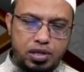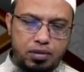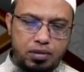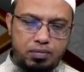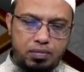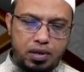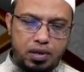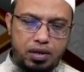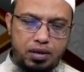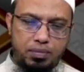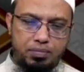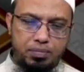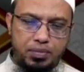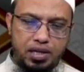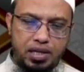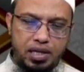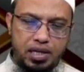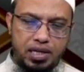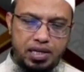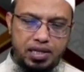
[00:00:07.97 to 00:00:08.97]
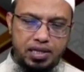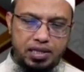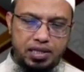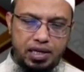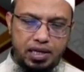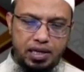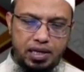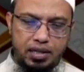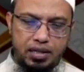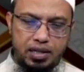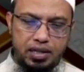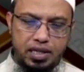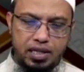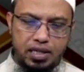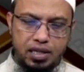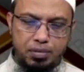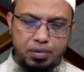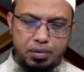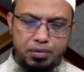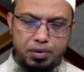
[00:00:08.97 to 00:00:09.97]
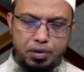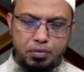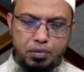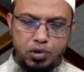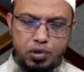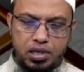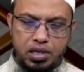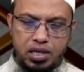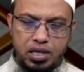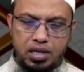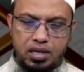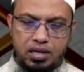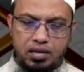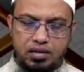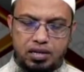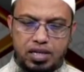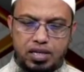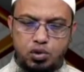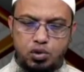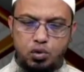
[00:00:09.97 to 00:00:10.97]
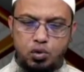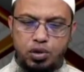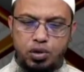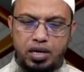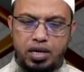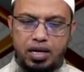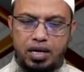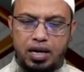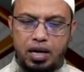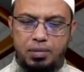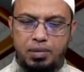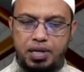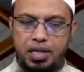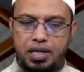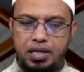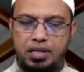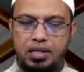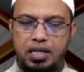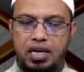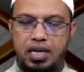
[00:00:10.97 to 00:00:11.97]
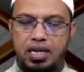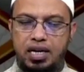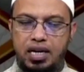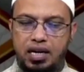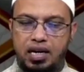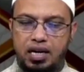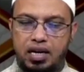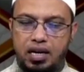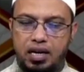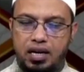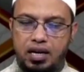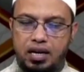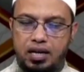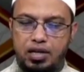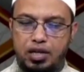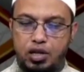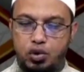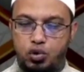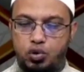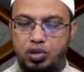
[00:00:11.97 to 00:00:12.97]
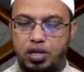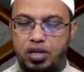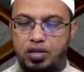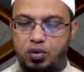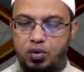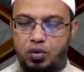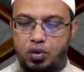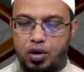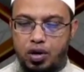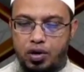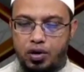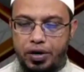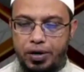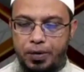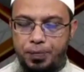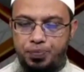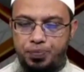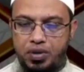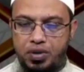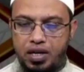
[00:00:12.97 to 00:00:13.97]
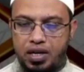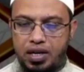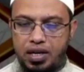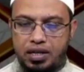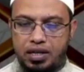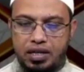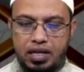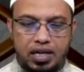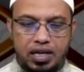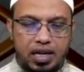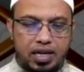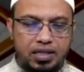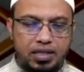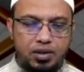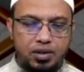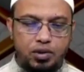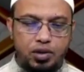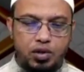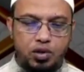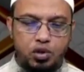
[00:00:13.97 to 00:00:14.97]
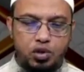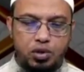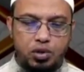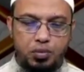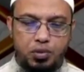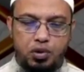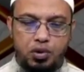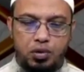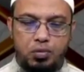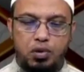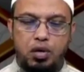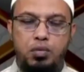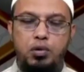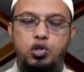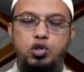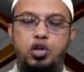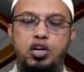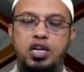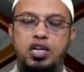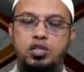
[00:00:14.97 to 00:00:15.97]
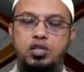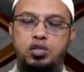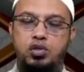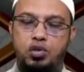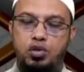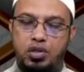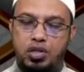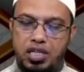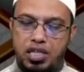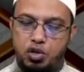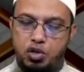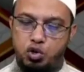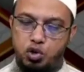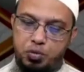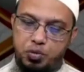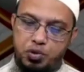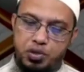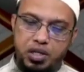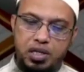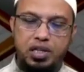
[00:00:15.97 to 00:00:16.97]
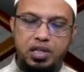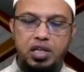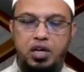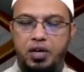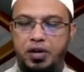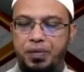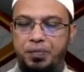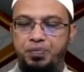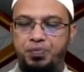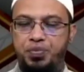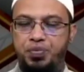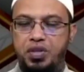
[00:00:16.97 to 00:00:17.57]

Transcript: ইসলাম আপনি লিখেছেন দেশের বিভিন্ন প্রতিষ্ঠানের ড্রেস কোডের নামে দায় রাখা নিরুৎসাহিত করা হয় দায় রাখতে হলে কর্তৃপক্ষ বরাবর দরখাস্ত দিয়ে অনুমতি নিতে হয়